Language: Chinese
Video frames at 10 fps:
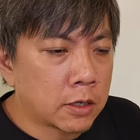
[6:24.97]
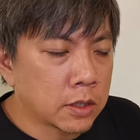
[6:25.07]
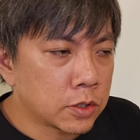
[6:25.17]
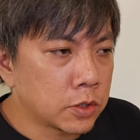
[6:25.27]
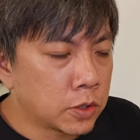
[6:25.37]

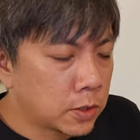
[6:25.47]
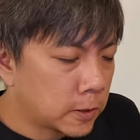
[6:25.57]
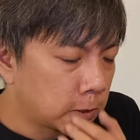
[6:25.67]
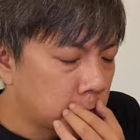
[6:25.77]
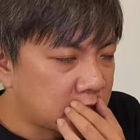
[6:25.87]
吼，
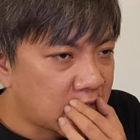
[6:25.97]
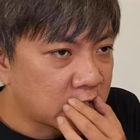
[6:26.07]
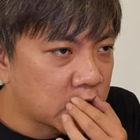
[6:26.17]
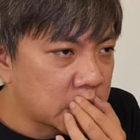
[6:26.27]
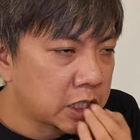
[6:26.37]
就夏
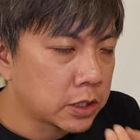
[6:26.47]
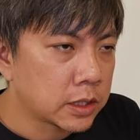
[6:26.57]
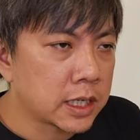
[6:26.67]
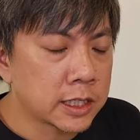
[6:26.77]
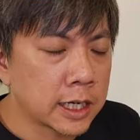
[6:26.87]
天其
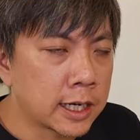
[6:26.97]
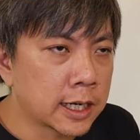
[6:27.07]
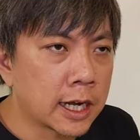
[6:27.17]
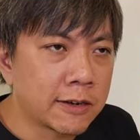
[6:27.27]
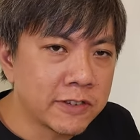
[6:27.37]
实大
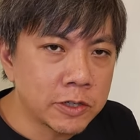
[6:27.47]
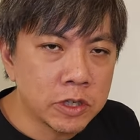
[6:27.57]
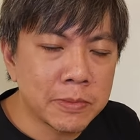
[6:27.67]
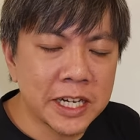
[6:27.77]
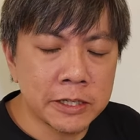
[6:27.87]
家咖啡
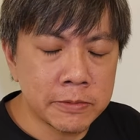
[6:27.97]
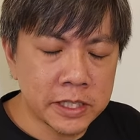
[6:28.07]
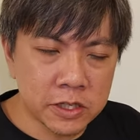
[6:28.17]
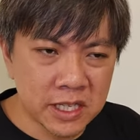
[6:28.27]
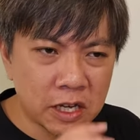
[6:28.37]
会买的比
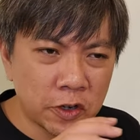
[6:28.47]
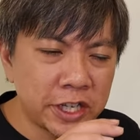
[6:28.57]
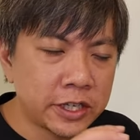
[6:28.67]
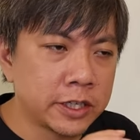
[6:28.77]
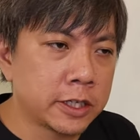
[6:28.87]
较少一
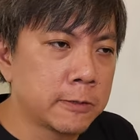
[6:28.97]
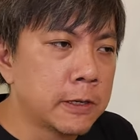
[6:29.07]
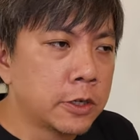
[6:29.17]
点点，